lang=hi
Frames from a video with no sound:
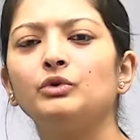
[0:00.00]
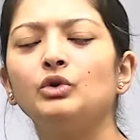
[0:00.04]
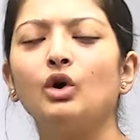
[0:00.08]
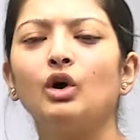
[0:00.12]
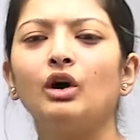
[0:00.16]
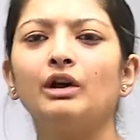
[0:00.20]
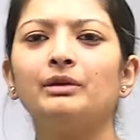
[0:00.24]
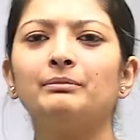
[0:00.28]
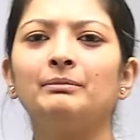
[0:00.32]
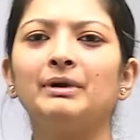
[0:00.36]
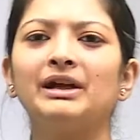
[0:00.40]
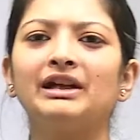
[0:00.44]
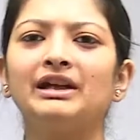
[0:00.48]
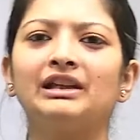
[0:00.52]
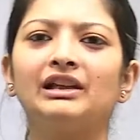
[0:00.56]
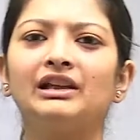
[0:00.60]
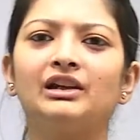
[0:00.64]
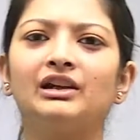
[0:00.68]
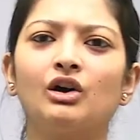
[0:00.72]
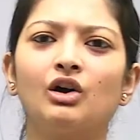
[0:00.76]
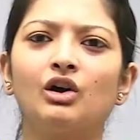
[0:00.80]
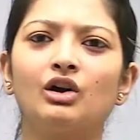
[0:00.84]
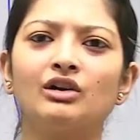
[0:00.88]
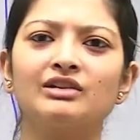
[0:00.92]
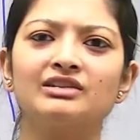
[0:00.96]
नॉन मेटल
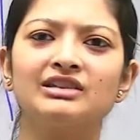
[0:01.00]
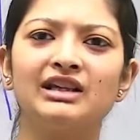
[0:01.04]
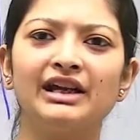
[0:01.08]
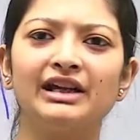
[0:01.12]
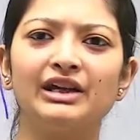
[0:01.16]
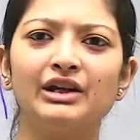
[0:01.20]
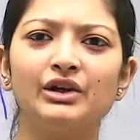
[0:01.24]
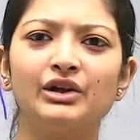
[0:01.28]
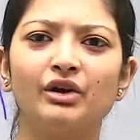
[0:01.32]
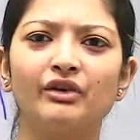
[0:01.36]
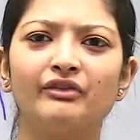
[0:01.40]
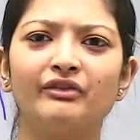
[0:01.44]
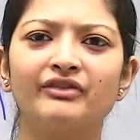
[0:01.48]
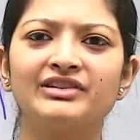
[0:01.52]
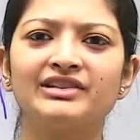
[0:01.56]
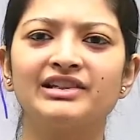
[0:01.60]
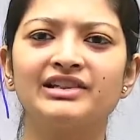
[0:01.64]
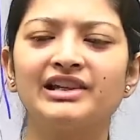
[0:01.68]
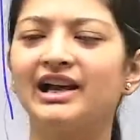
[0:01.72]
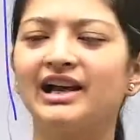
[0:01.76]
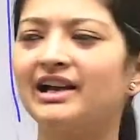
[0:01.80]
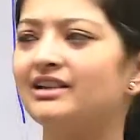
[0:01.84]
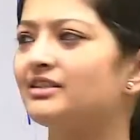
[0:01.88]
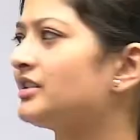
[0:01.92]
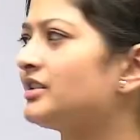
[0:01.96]
का ऑक्साइड ही
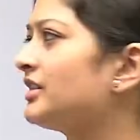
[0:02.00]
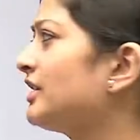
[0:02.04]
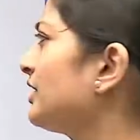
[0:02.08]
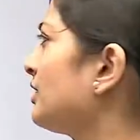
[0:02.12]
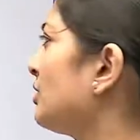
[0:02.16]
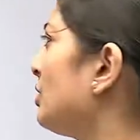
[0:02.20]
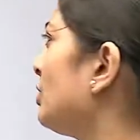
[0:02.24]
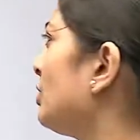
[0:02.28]
ऑब्वियसली एसिडिक